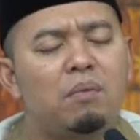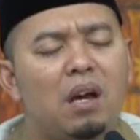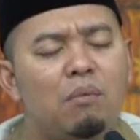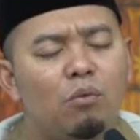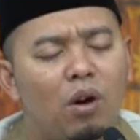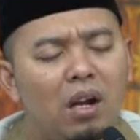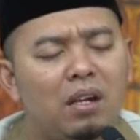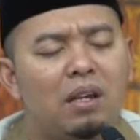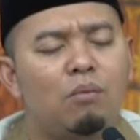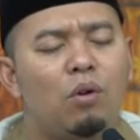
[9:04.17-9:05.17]
bi
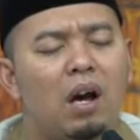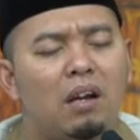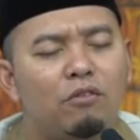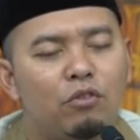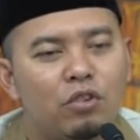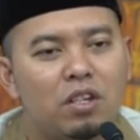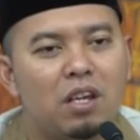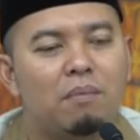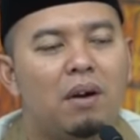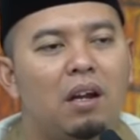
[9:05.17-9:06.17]
amwalihim wa
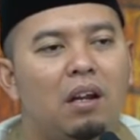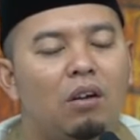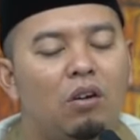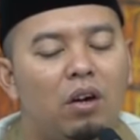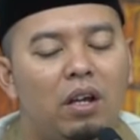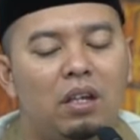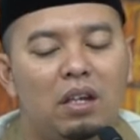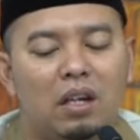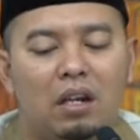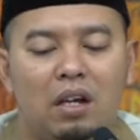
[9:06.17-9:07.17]
anfusihim alal
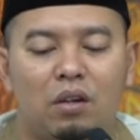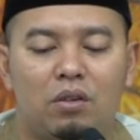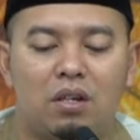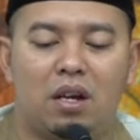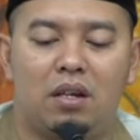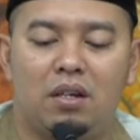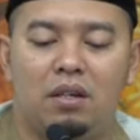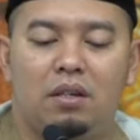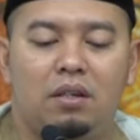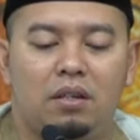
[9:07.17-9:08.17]
qa'idina darajah.
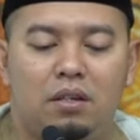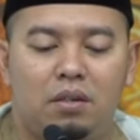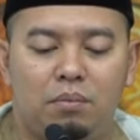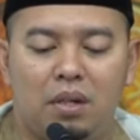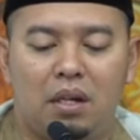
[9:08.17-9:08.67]
9